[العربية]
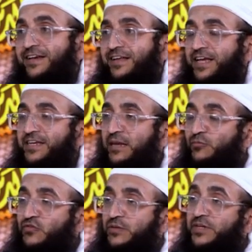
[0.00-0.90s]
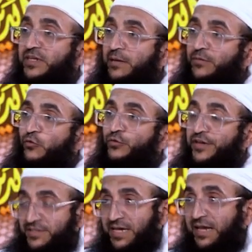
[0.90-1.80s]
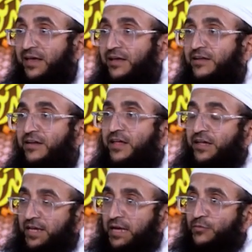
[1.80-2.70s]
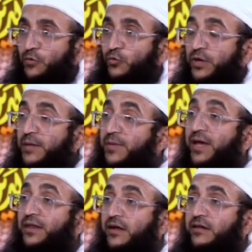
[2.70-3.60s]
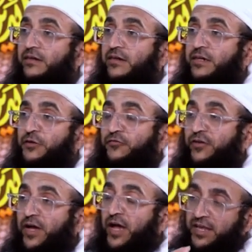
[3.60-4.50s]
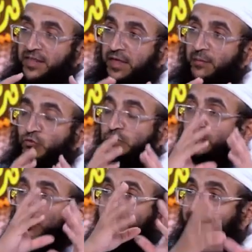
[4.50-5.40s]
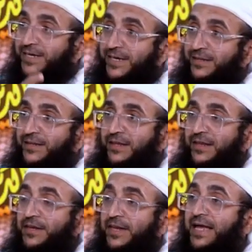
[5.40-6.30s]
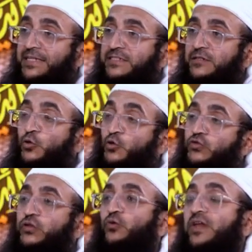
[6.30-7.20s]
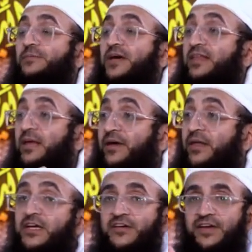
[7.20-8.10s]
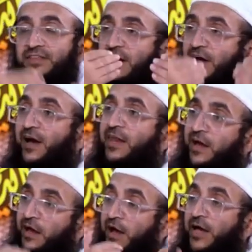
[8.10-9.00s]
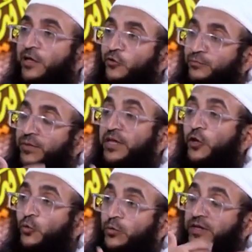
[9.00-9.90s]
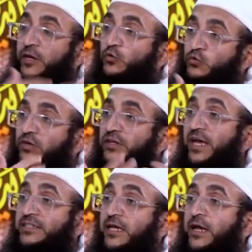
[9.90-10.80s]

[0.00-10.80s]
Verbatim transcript: لأن المسلمين يحملون رسالة يحملون أمانة فيذهبون متوجهين إلى الناس ليوصلوا إليهم هذه الأمانة فإذا حال حائل بينهم وبين الوصول للناس